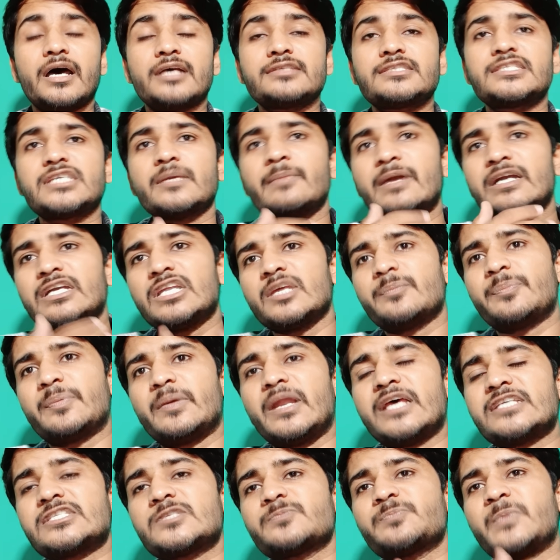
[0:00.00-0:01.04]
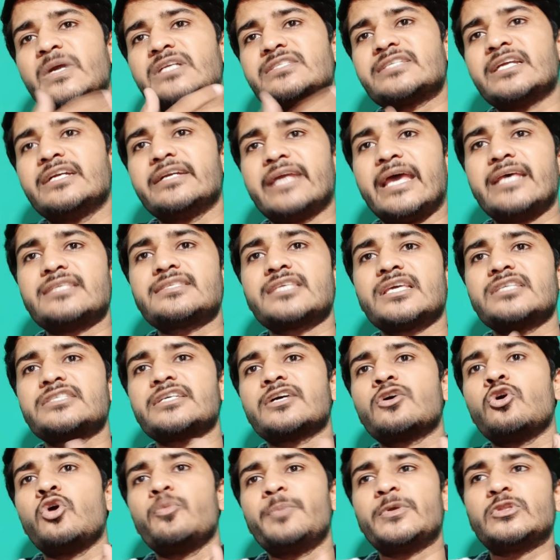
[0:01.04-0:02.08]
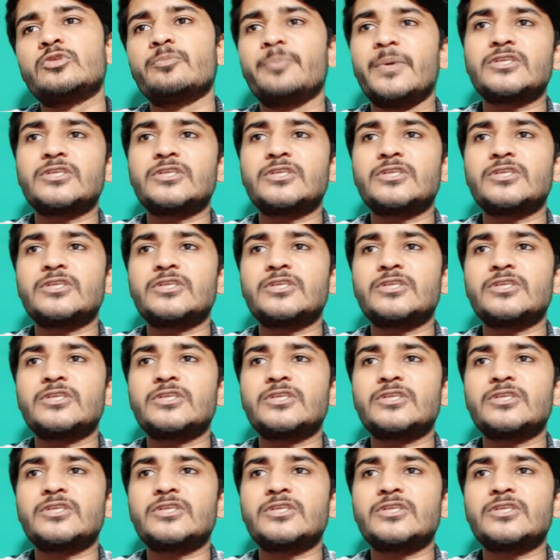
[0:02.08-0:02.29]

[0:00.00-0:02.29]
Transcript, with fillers: सेवेंटी प्लस परसेंट ऐसे ही जगहों पे तो